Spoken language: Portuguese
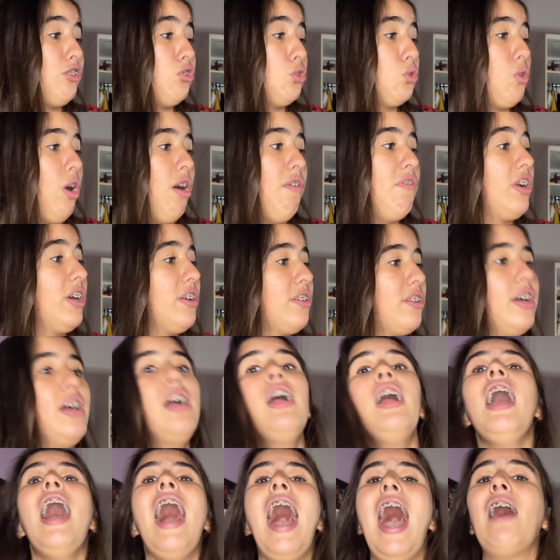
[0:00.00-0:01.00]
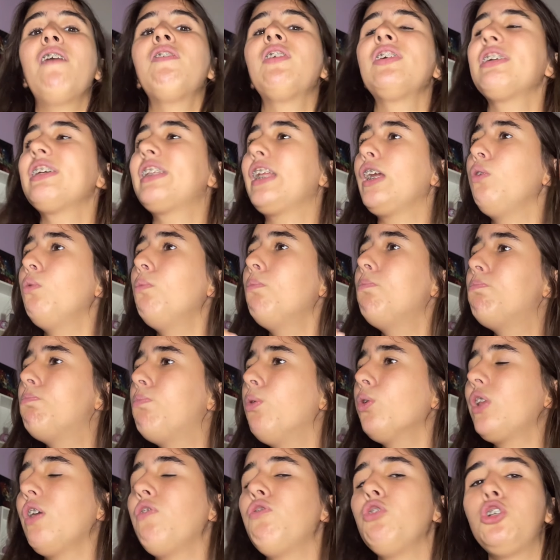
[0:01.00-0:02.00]
junto com a França. A França tem um
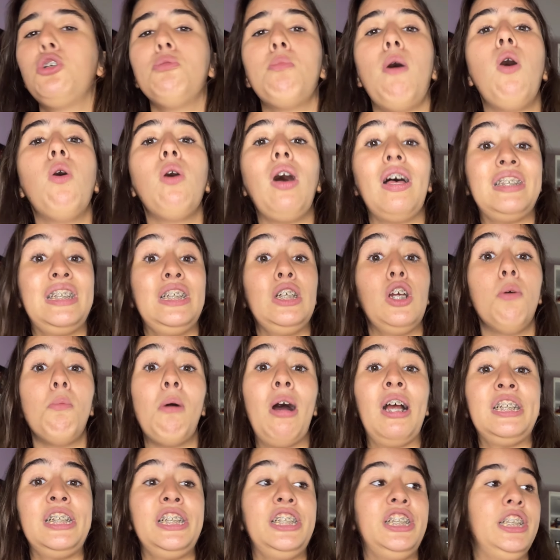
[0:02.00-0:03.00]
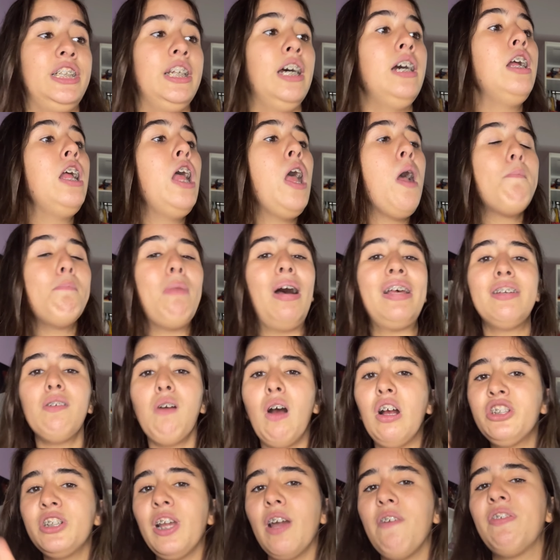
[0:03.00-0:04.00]
puta futebol, assim como a Argentina, mas eu
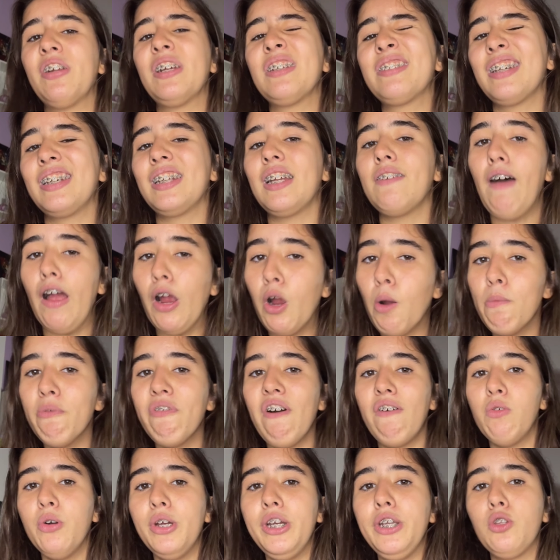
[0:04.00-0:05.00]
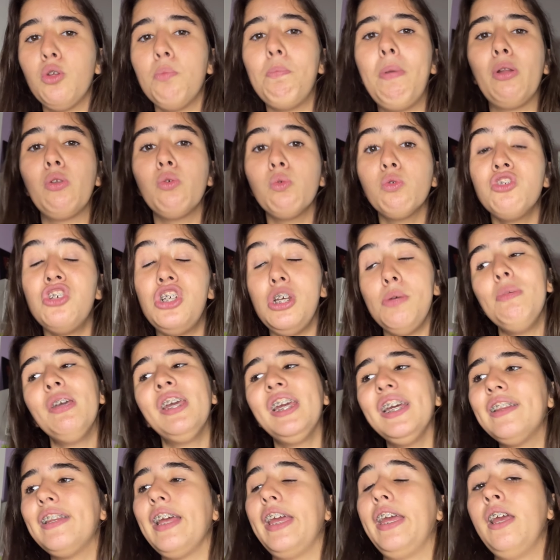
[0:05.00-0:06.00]
acho que a França ainda vai como favorito pelo time
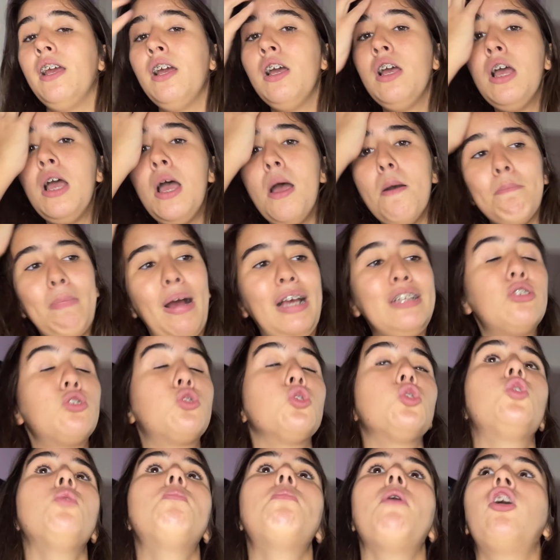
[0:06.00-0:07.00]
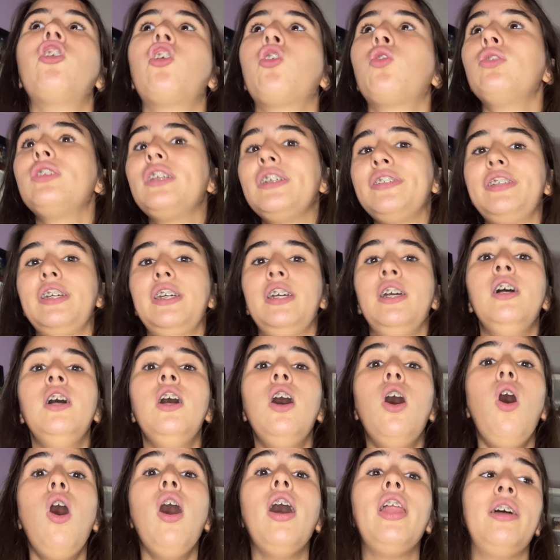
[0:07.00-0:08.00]
que tem. Mas tudo pode acontecer.
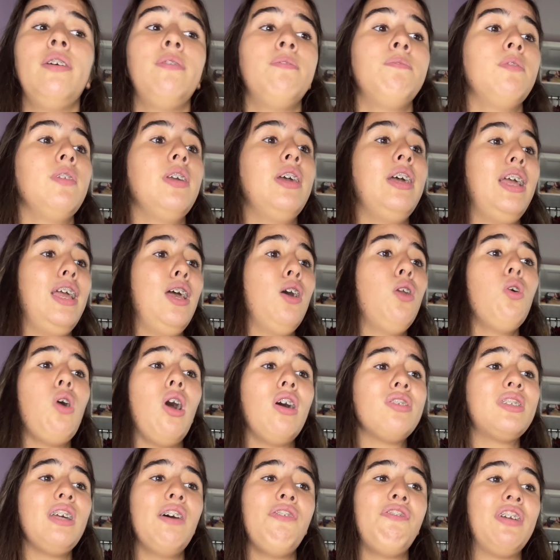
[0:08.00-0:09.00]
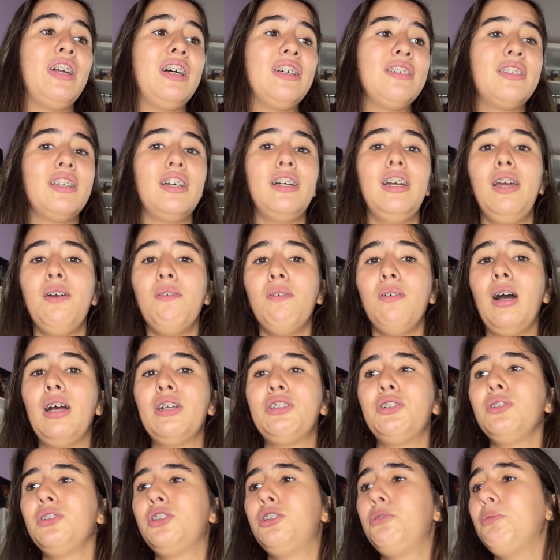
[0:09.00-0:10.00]
Olha, eu não gosto da França, eu
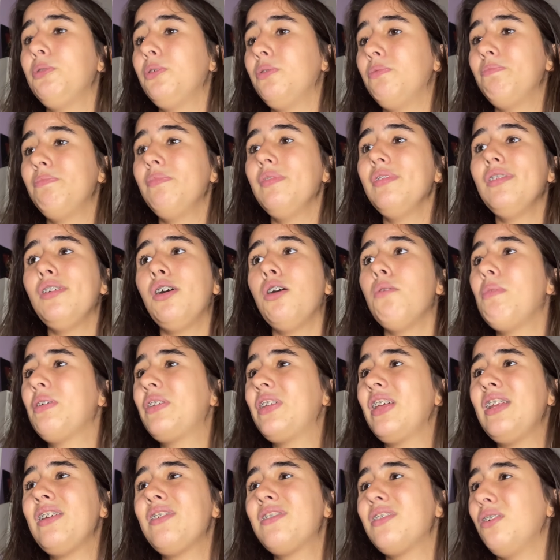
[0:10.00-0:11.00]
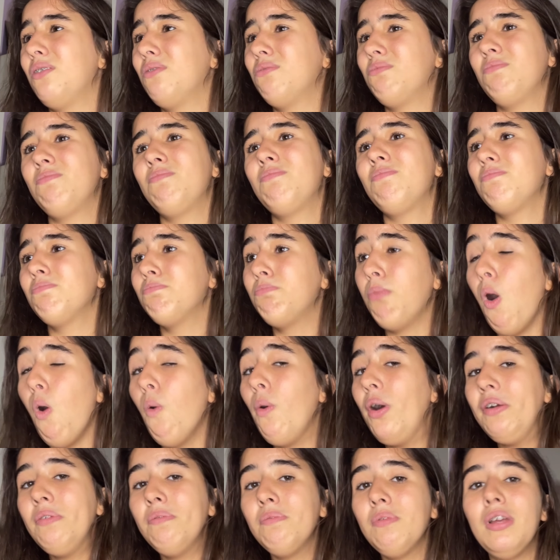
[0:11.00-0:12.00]
acho, tipo, uma seleção
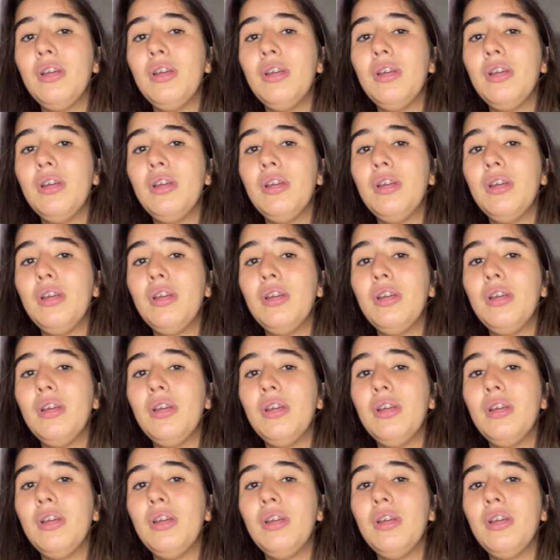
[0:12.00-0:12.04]
boa,